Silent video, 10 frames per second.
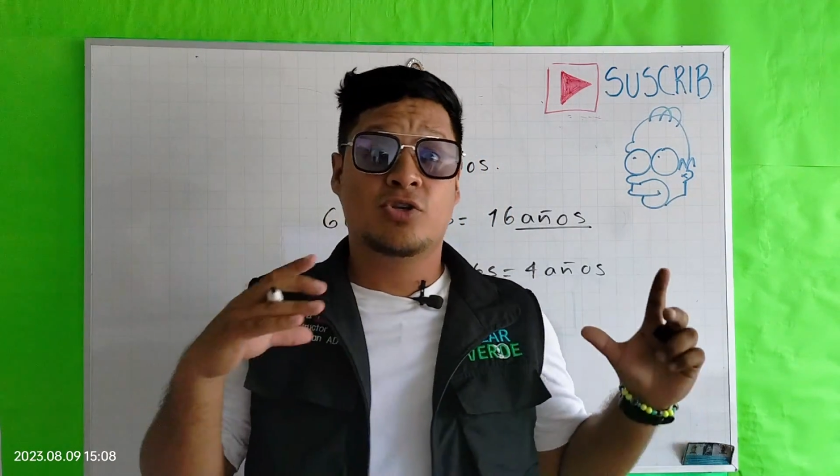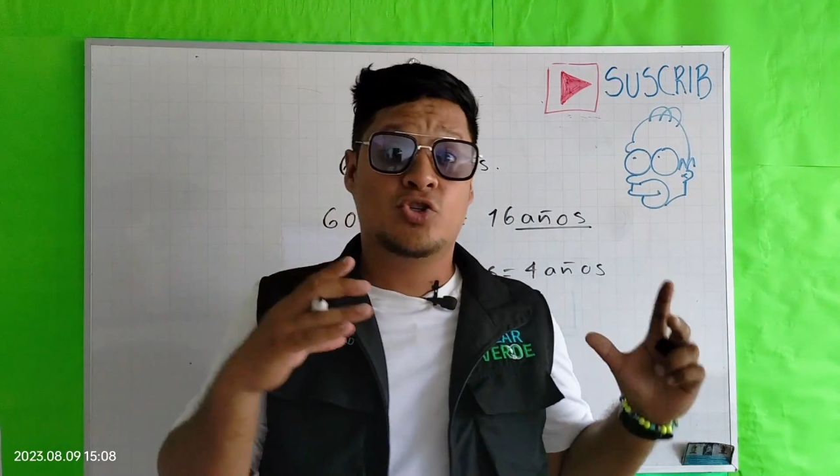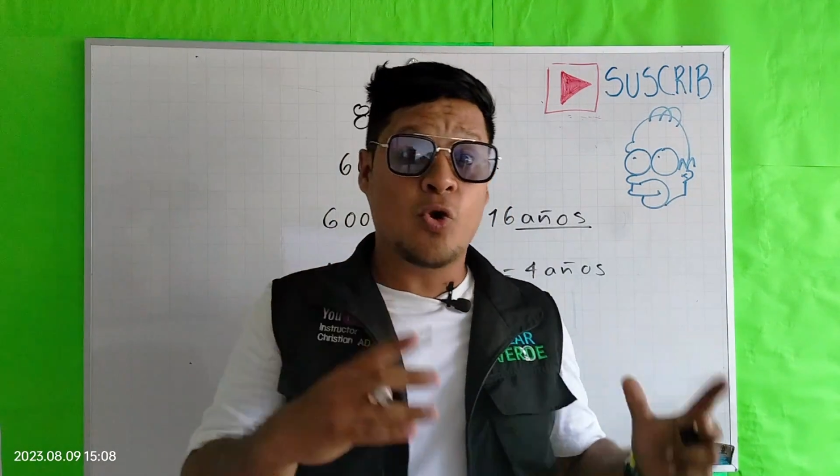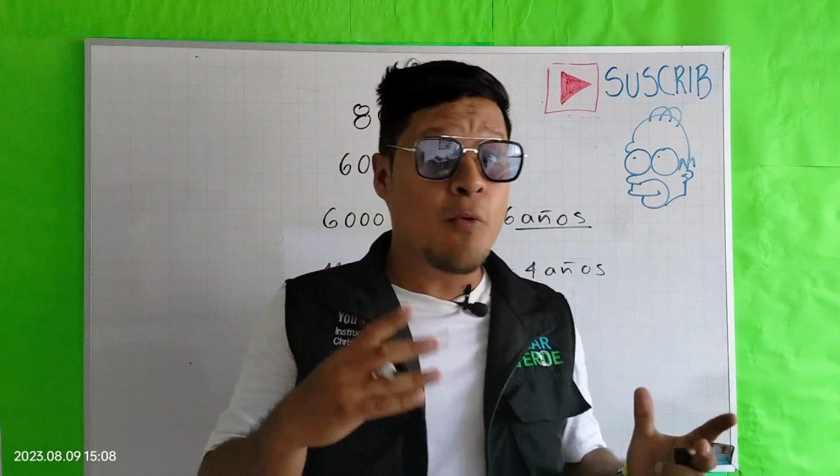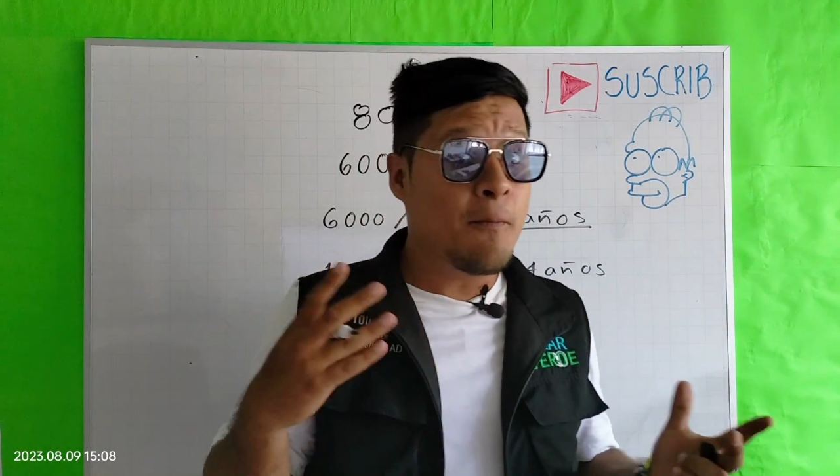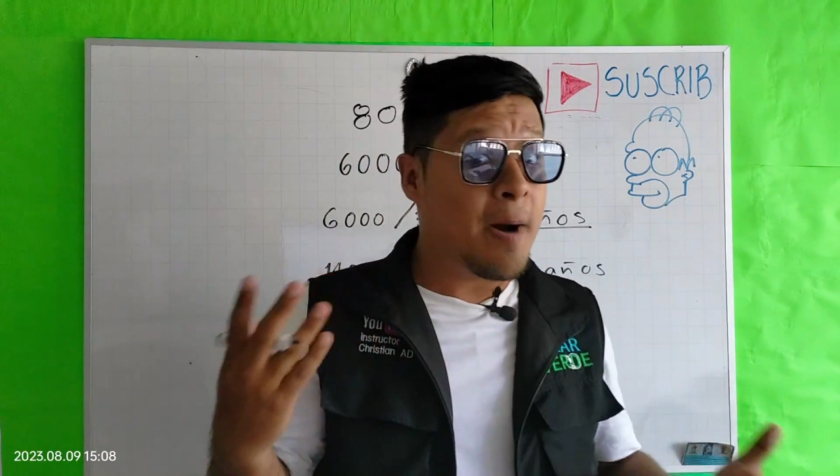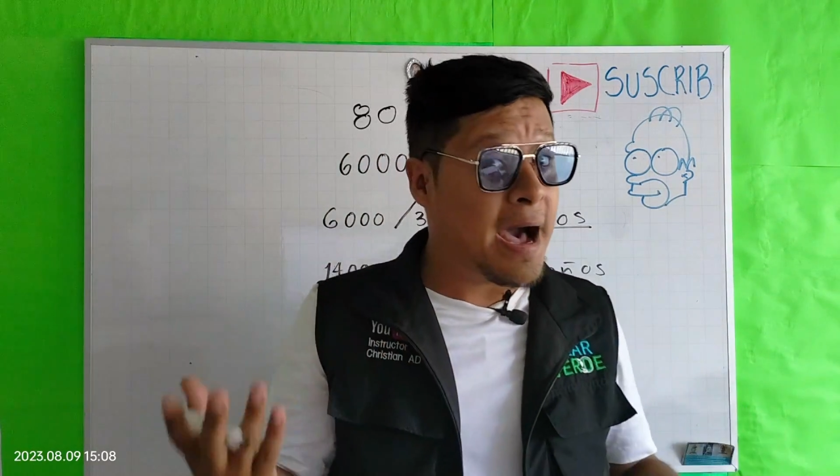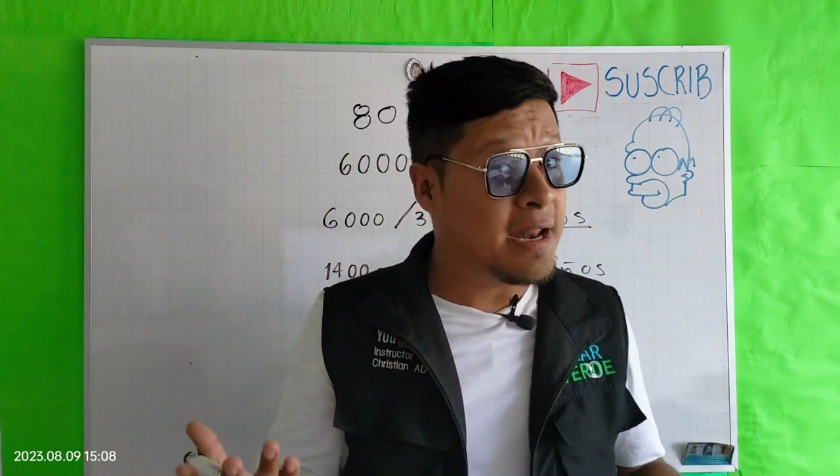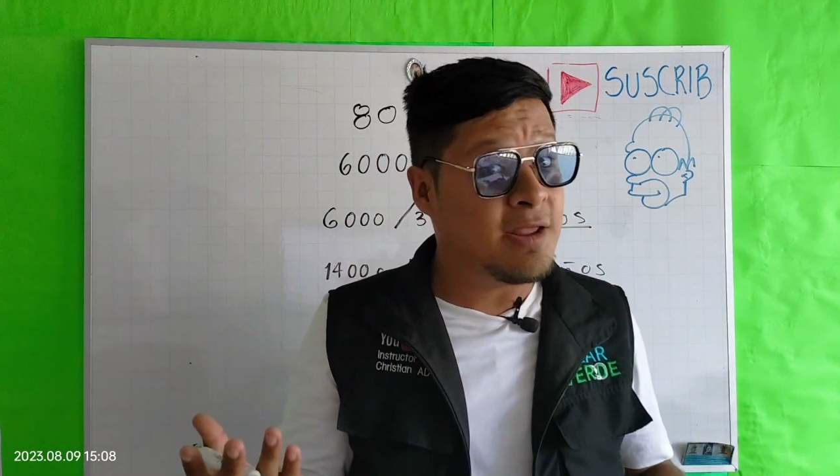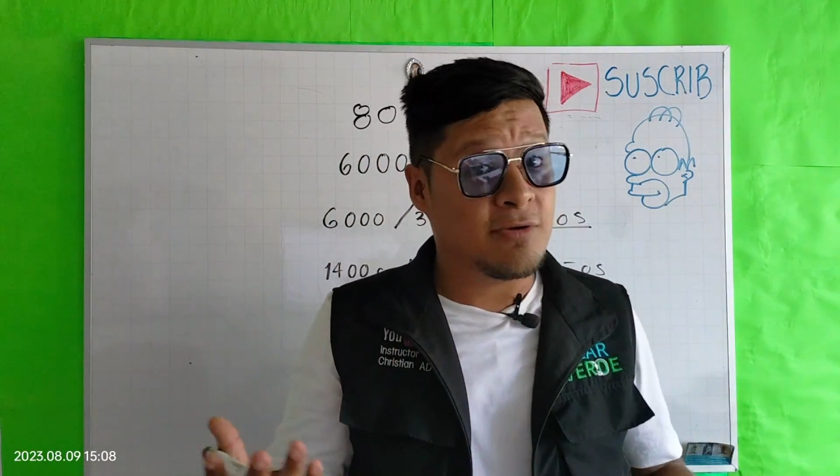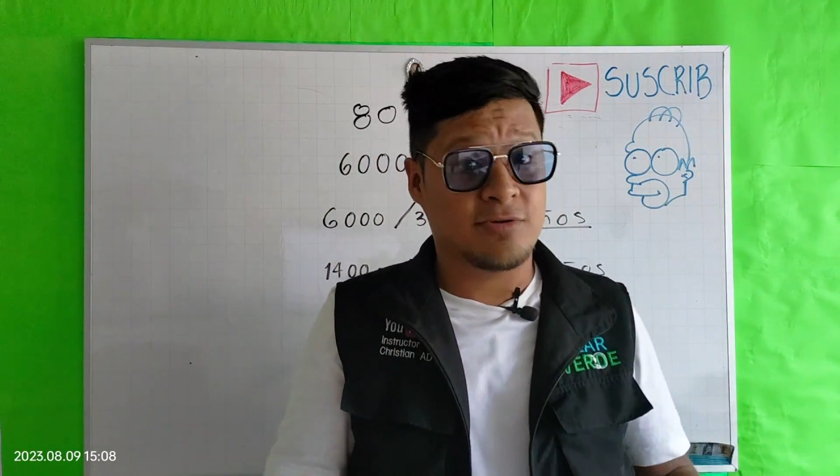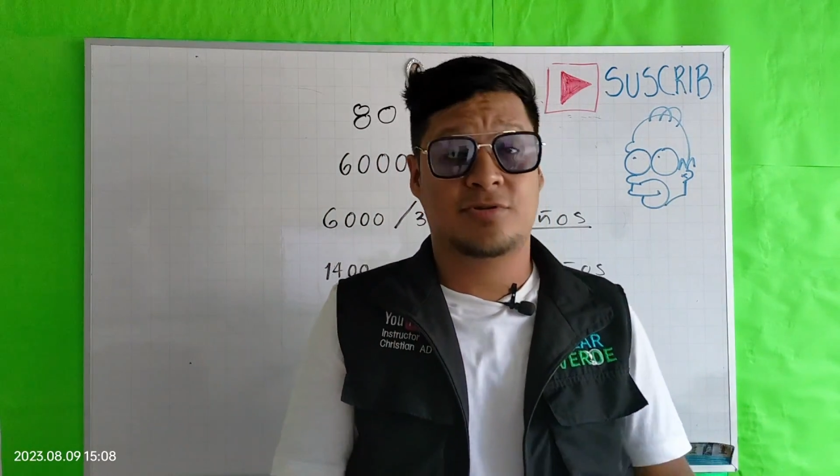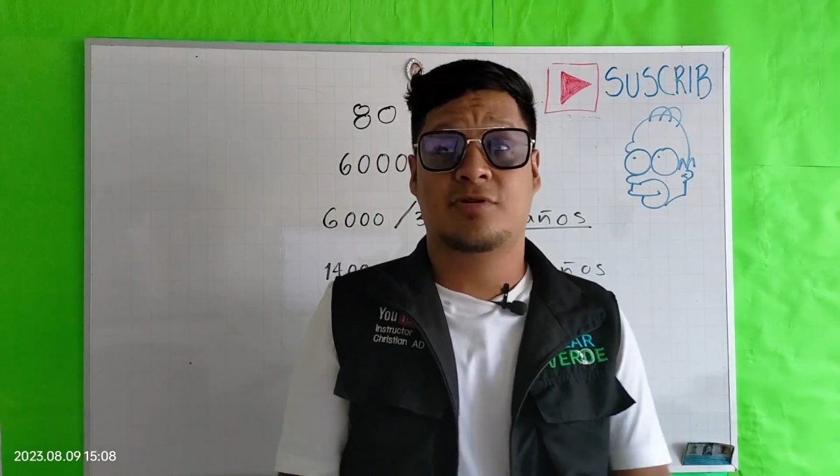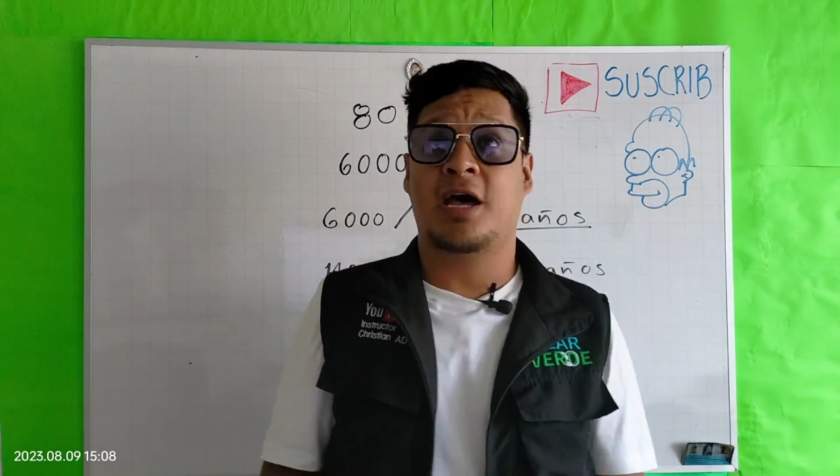son varios.